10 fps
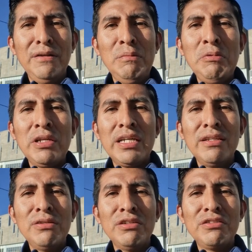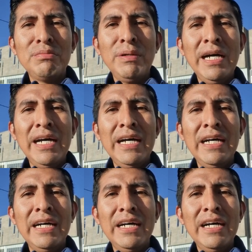no porque Dios
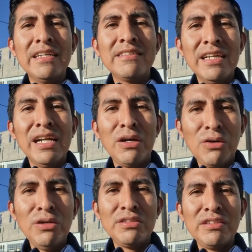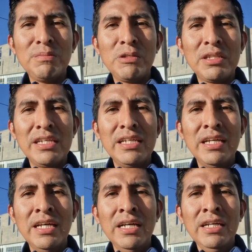va a hacer las cosas por ti,
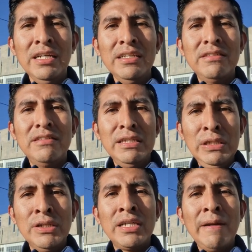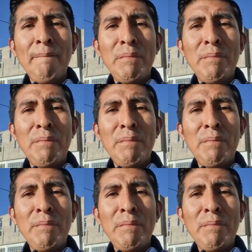sino que